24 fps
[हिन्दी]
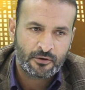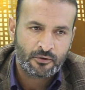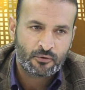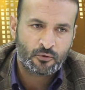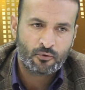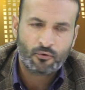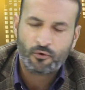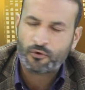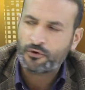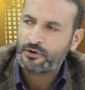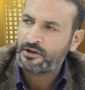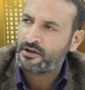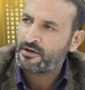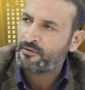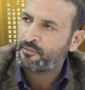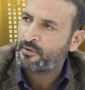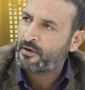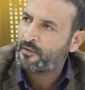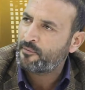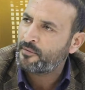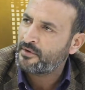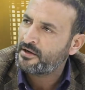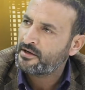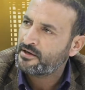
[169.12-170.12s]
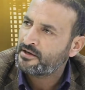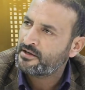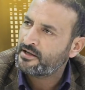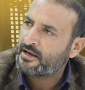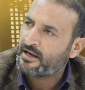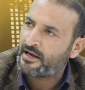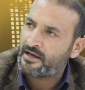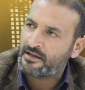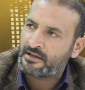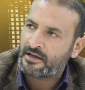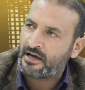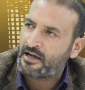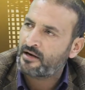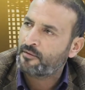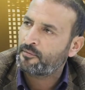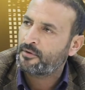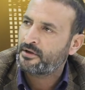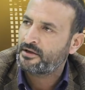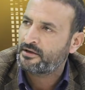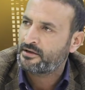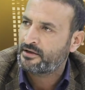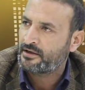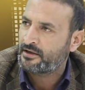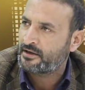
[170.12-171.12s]
तो वो सिर्फ हमें किराएदार
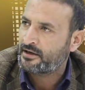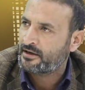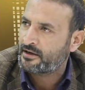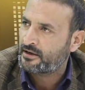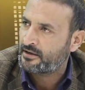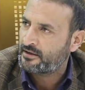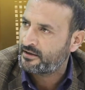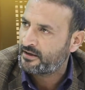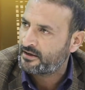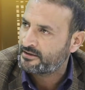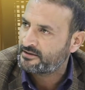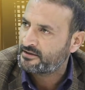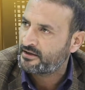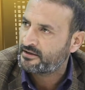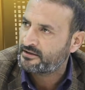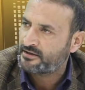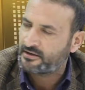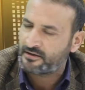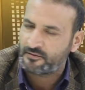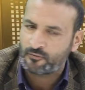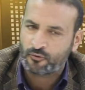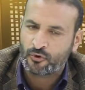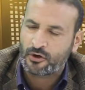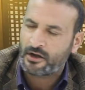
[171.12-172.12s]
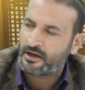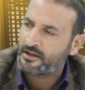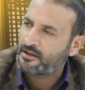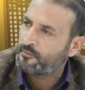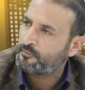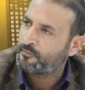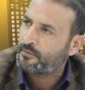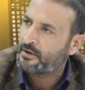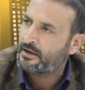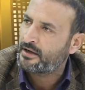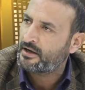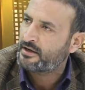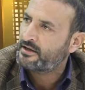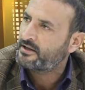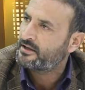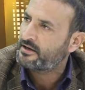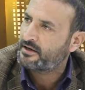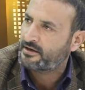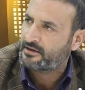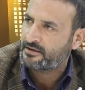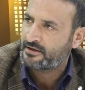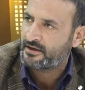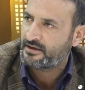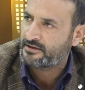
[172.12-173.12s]
बन के रखना चाहते हैं मुलाजिम बना के
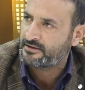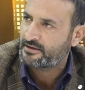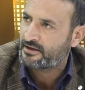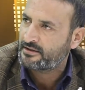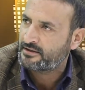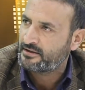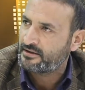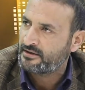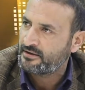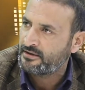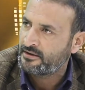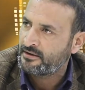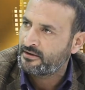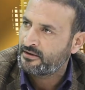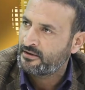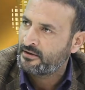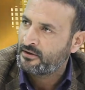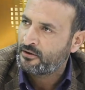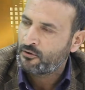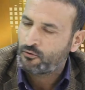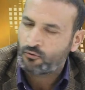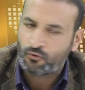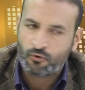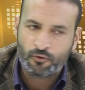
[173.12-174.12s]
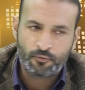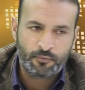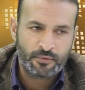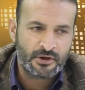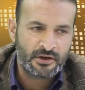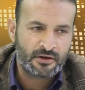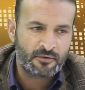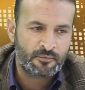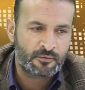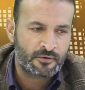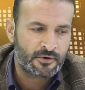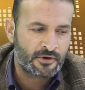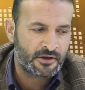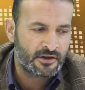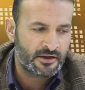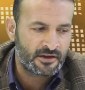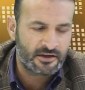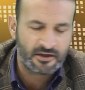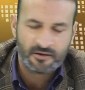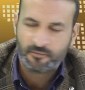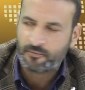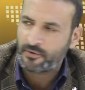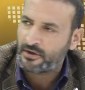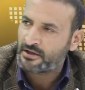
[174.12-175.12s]
रखना चाहते हैं वो
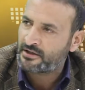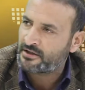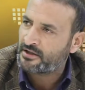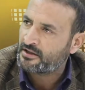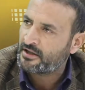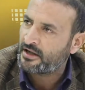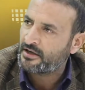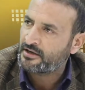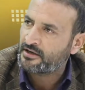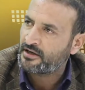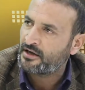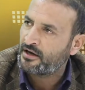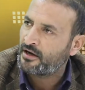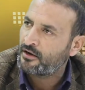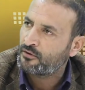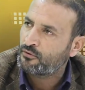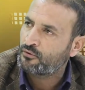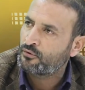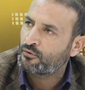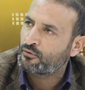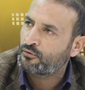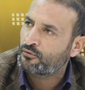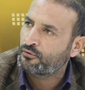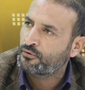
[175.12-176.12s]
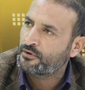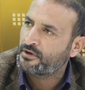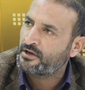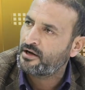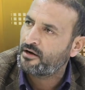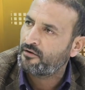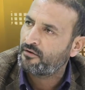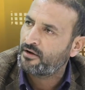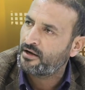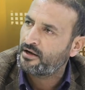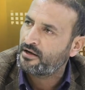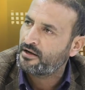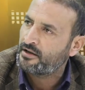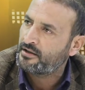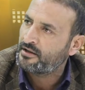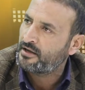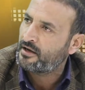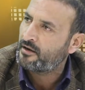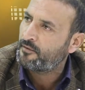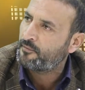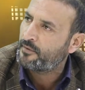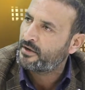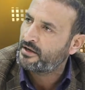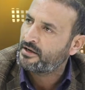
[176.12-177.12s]
गिलगित बल्तिस्तान के हक हकूक़ के हवाले से
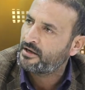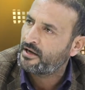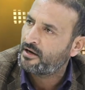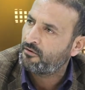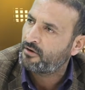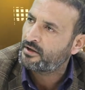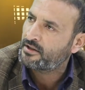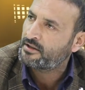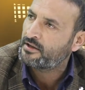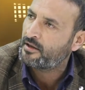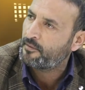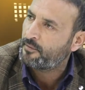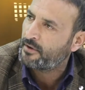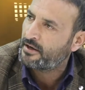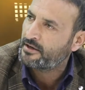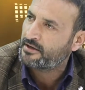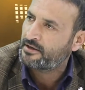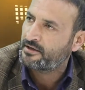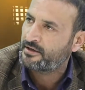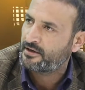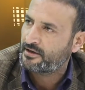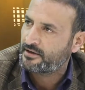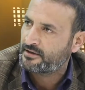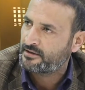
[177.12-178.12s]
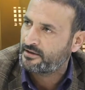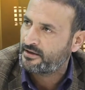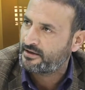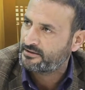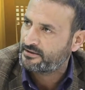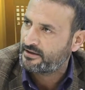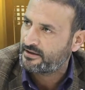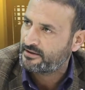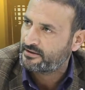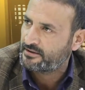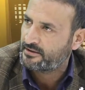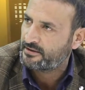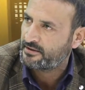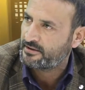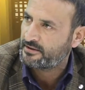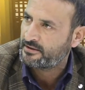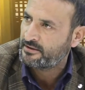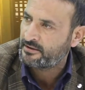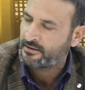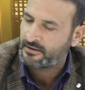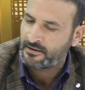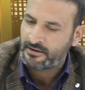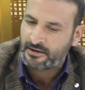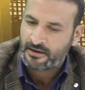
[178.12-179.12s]
हमारी आवाज़ दबा के रखना चाहते हैं
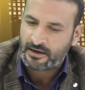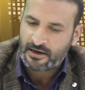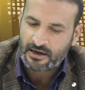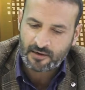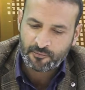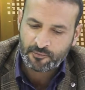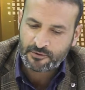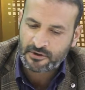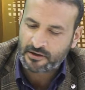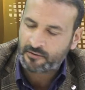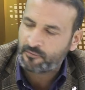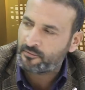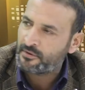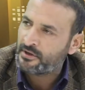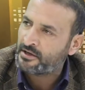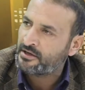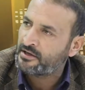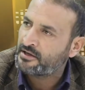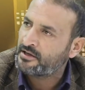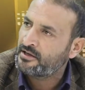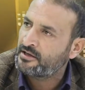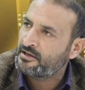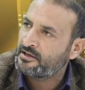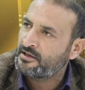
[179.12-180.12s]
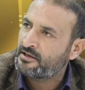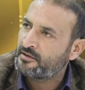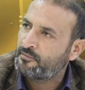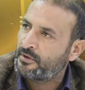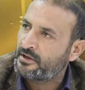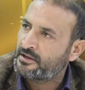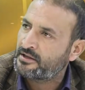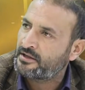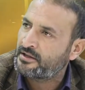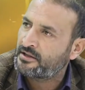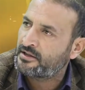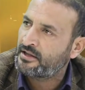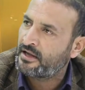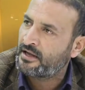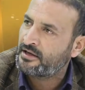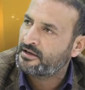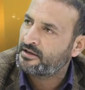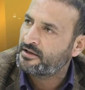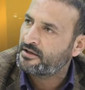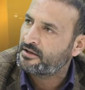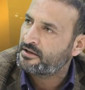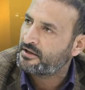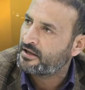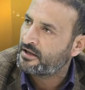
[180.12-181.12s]
अब तक मैंने गिलगित बल्तिस्तान
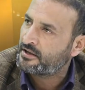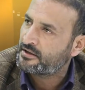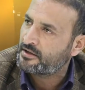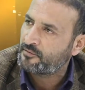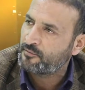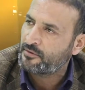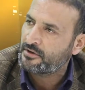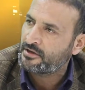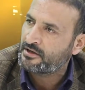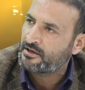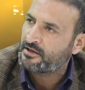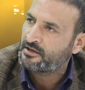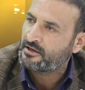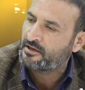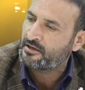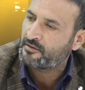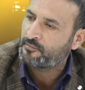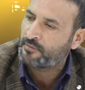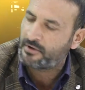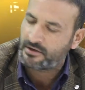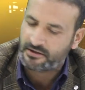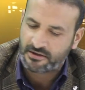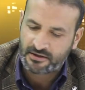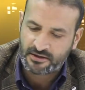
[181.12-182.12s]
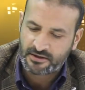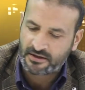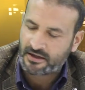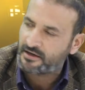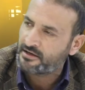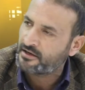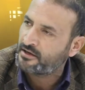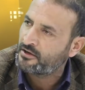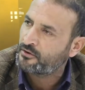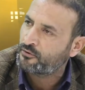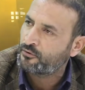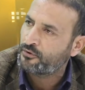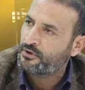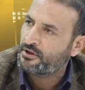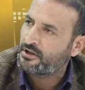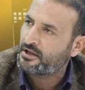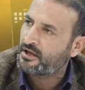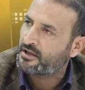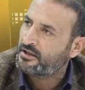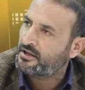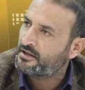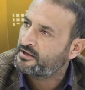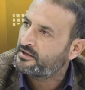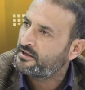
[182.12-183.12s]
की सियासत में गिलगित बल्तिस्तान के लिए कोई
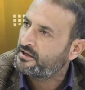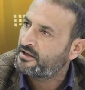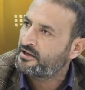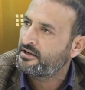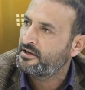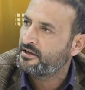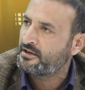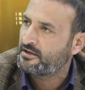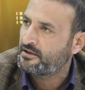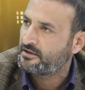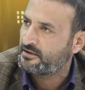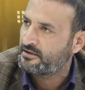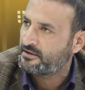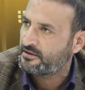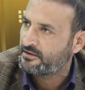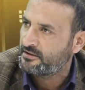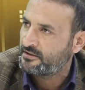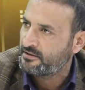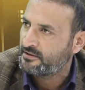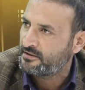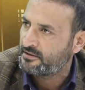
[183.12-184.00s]
सियासत देखी ही नहीं